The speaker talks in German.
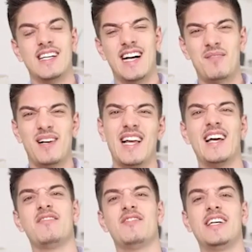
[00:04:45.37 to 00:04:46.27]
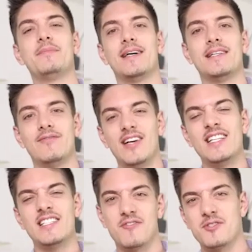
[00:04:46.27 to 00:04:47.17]
Aber leider werden, die, werden
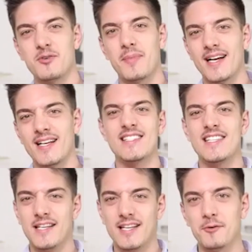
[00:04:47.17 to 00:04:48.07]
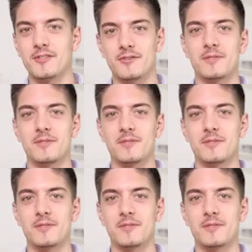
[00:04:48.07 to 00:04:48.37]
diese Funktionen meistens nicht genutzt.